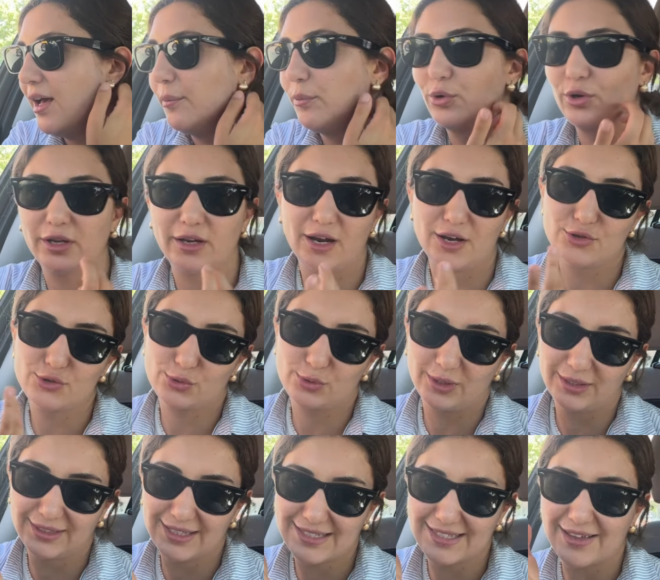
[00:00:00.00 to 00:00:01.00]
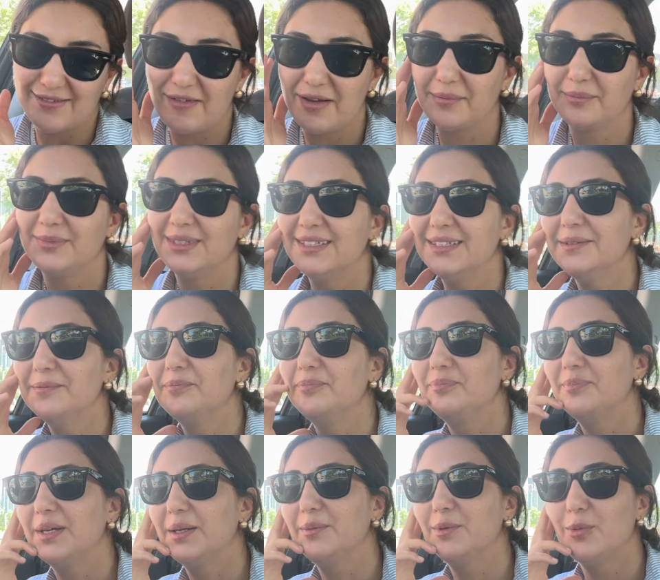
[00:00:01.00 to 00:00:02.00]
Bu kadar çikolata seven biri.
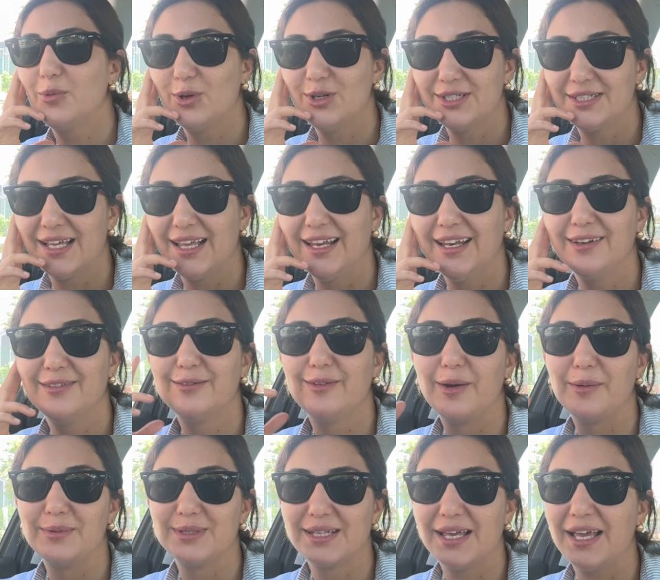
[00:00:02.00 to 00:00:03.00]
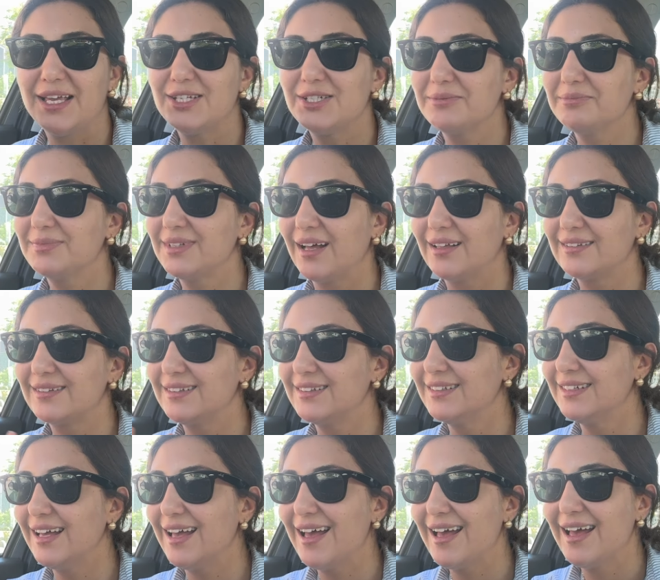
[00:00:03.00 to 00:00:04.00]
Benim de böyle şeylerim var. Mesela eşim
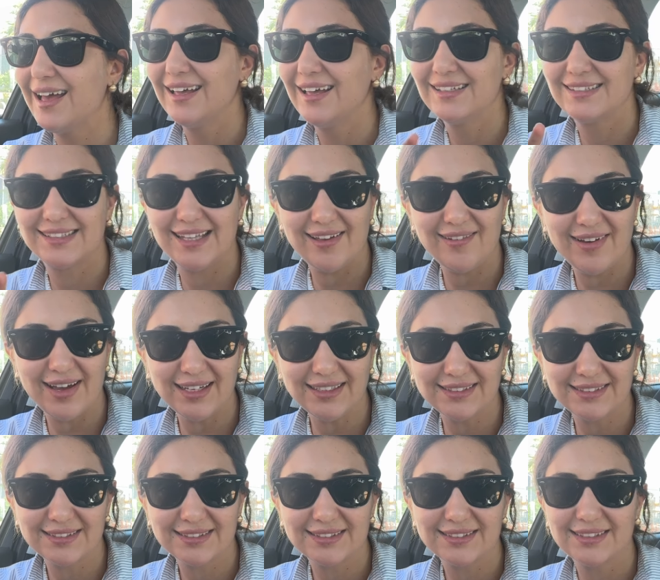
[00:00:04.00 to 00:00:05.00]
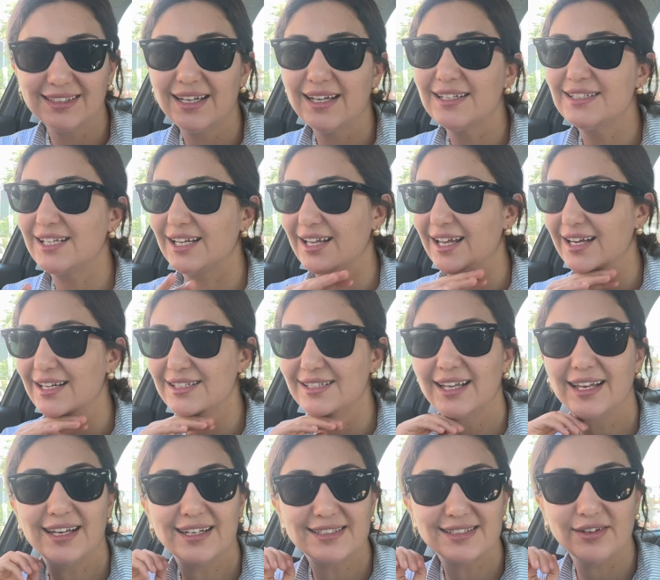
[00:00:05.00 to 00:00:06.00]
tatlı sever. Şekerli
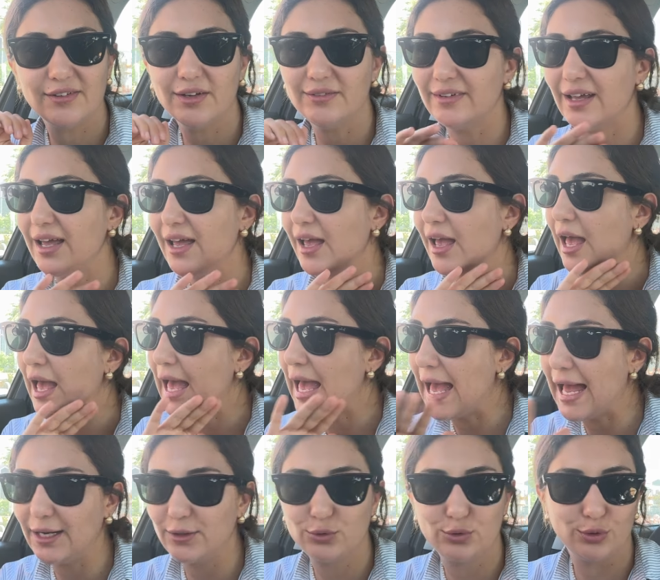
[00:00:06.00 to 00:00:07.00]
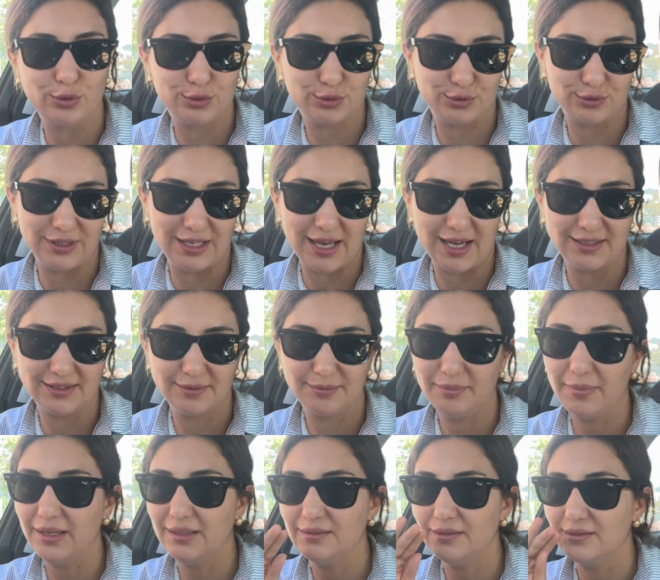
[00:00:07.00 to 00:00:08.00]
şeyleri sever ve her türlüsünü yer.
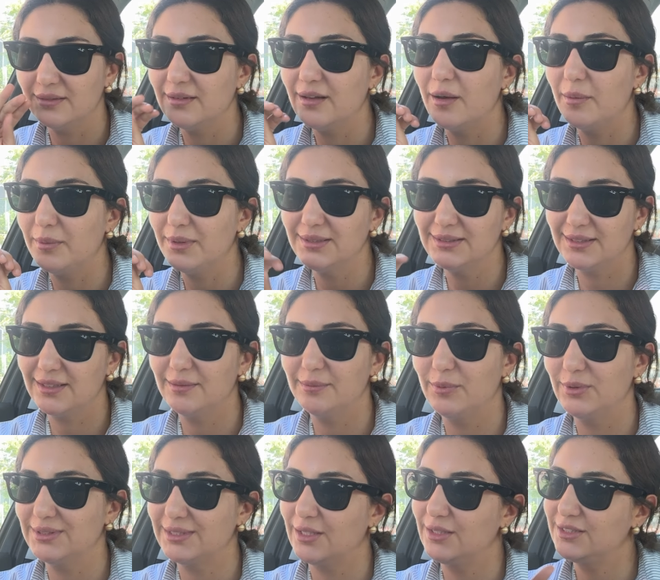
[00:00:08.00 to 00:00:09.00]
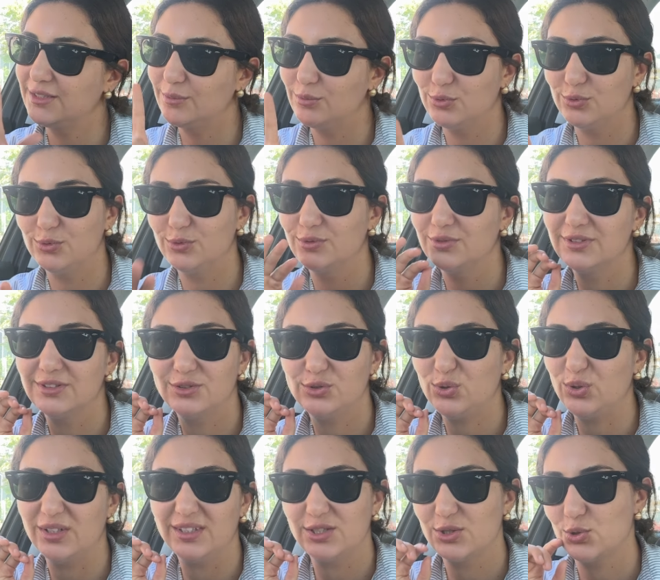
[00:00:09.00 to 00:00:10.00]
Ben ama mesela işte bunun
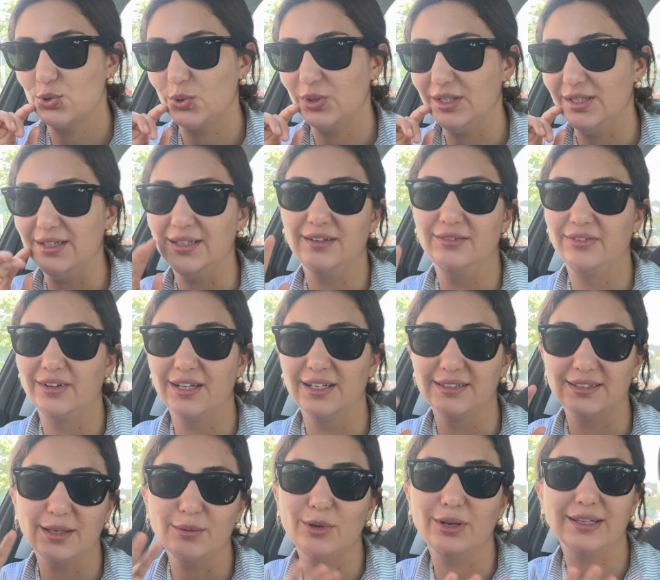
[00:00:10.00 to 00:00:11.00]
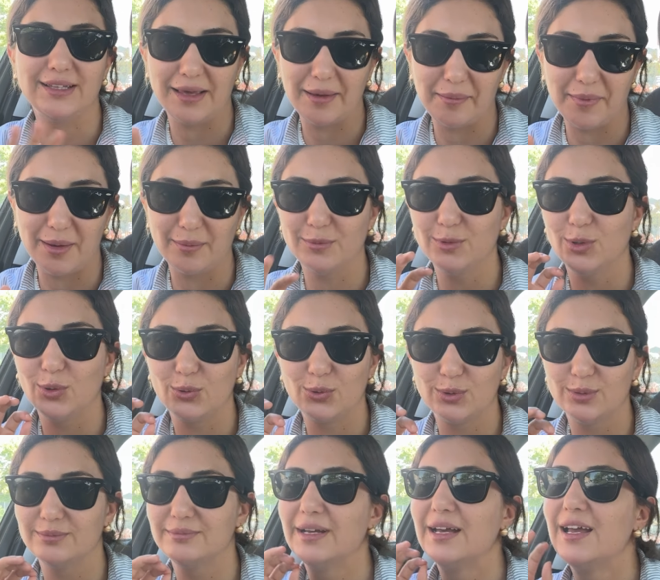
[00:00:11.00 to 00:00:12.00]
çikolatası çok iyi değil falan diye böyle yemem.
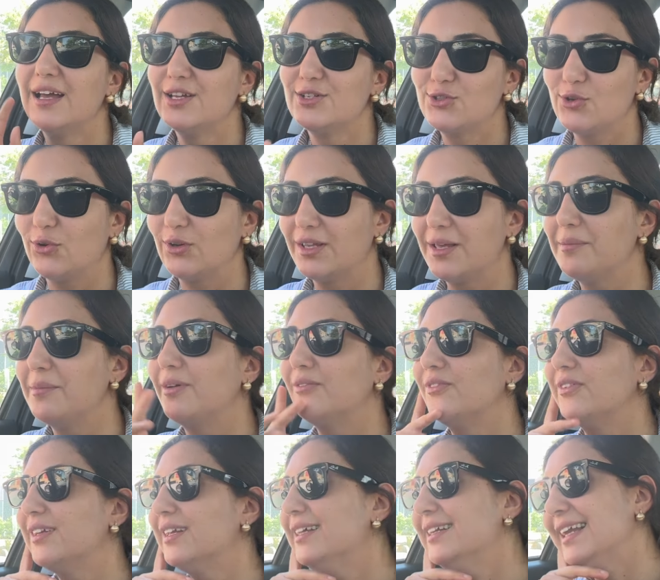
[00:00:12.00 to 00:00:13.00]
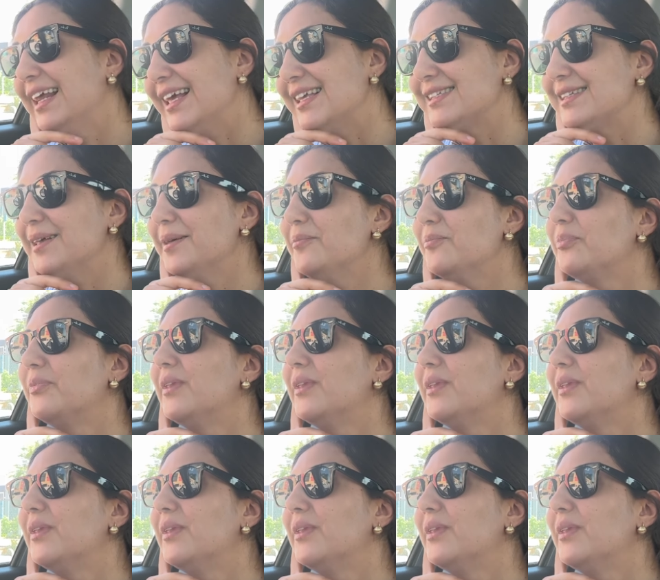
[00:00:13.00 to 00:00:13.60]
Lokum çok yemem falan neyse.